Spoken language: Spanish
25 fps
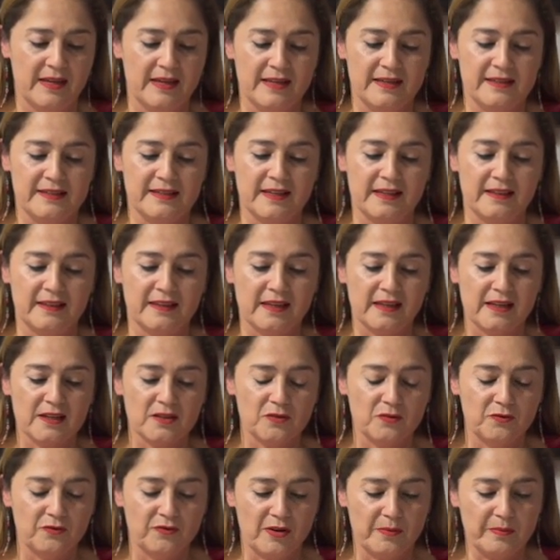¿Siente que
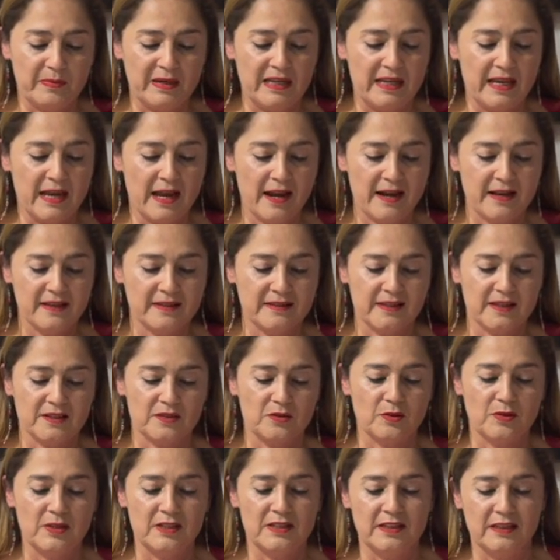su familiar está
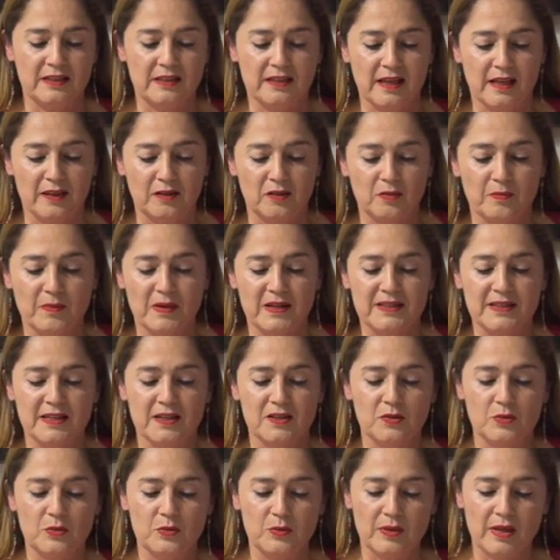solicitando más
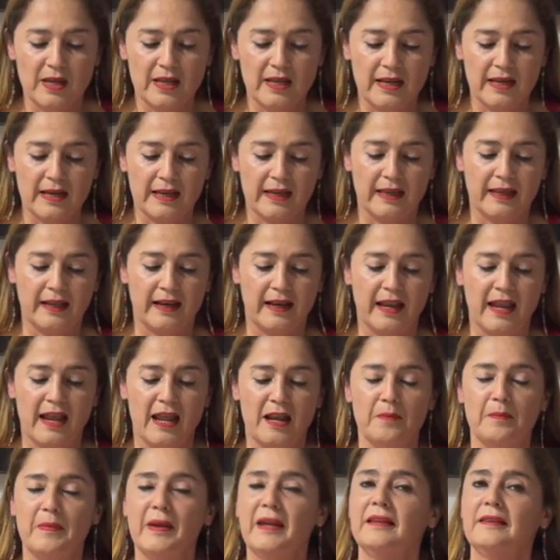ayuda de la que
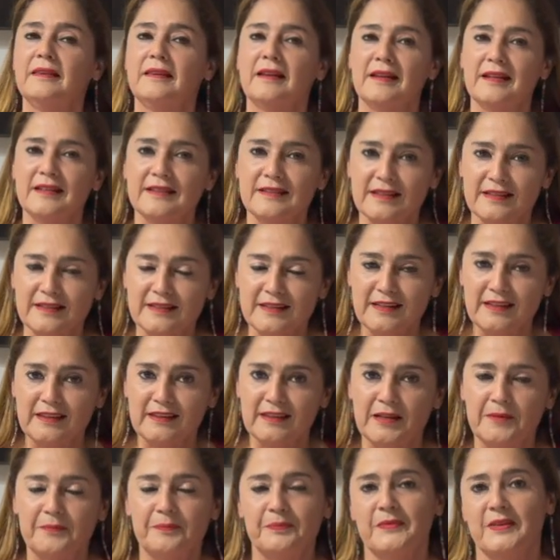realmente
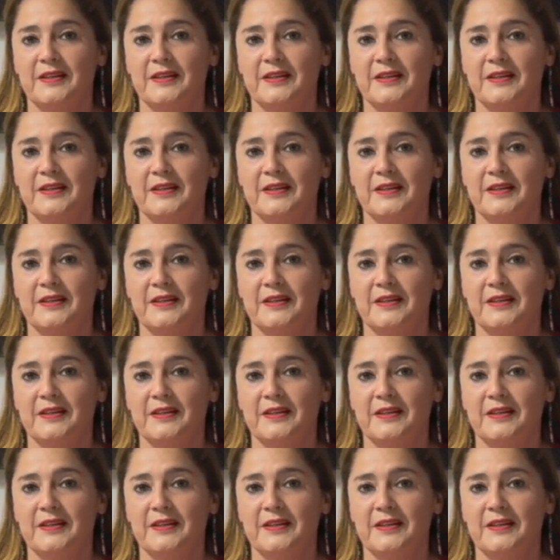necesita?